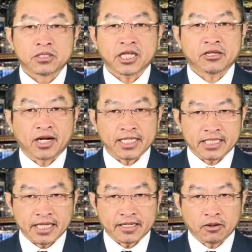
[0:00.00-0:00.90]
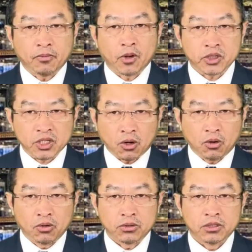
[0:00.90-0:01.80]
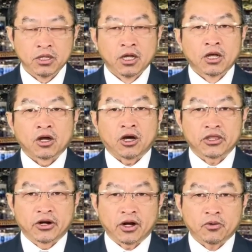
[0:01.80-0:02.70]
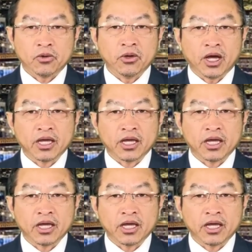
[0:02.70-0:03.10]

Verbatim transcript: tết chả lá xia rồi moscow họ nói cô cũng yêu